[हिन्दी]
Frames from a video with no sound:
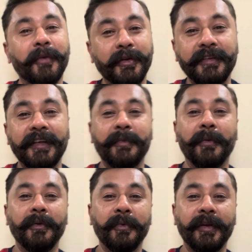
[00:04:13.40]
मॉर्निंग से ही
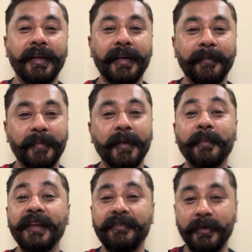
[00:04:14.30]
प्रॉब्लम हो रही है
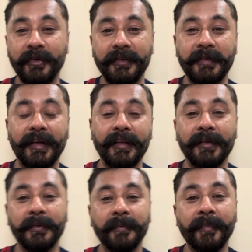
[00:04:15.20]
ब्रीफ में थोड़ा सा बता
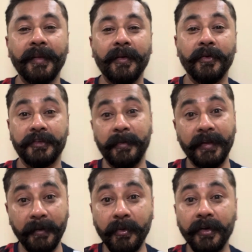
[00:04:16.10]
देता हूँ उसके
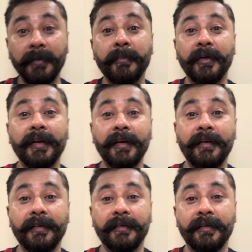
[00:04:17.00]
बाद एक बहुत इंपॉर्टेंट
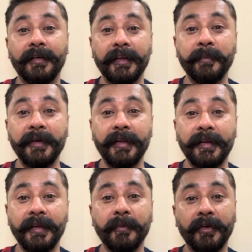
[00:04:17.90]
टिप भी
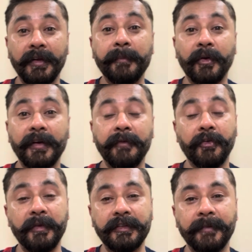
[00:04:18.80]
देनी है बहुत इंपॉर्टेंट
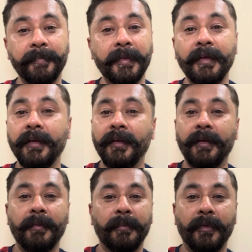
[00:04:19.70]
इन्फॉर्मेशन
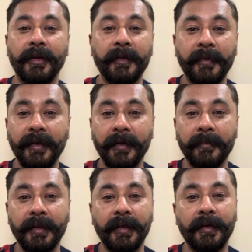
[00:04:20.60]
मॉर्निंग में
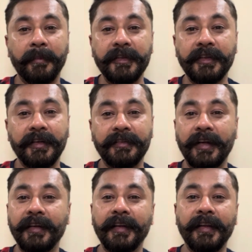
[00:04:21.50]
हमने अपनी जर्नी
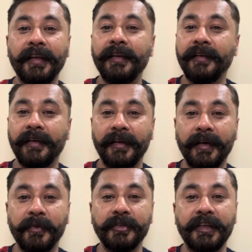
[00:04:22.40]
स्टार्ट करी
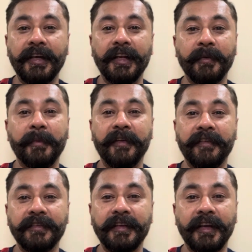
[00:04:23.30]
खन्ना पहुँचे खन्ना में
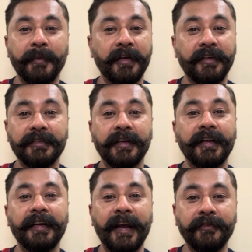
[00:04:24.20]
ब्रेकफास्ट किया ब्रेकफास्ट
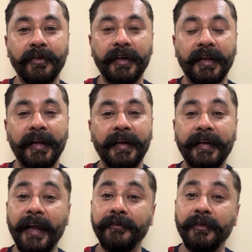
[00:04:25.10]
करके टैंक फुल कराया
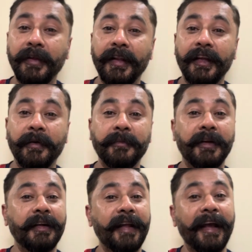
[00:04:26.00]
टैंक फुल कराने के बाद
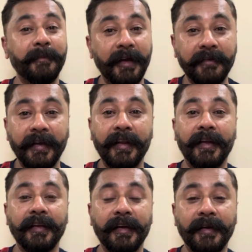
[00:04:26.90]
मेरा टैंक बैग वहीं
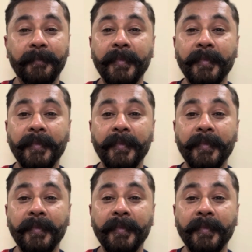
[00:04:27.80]
रह गया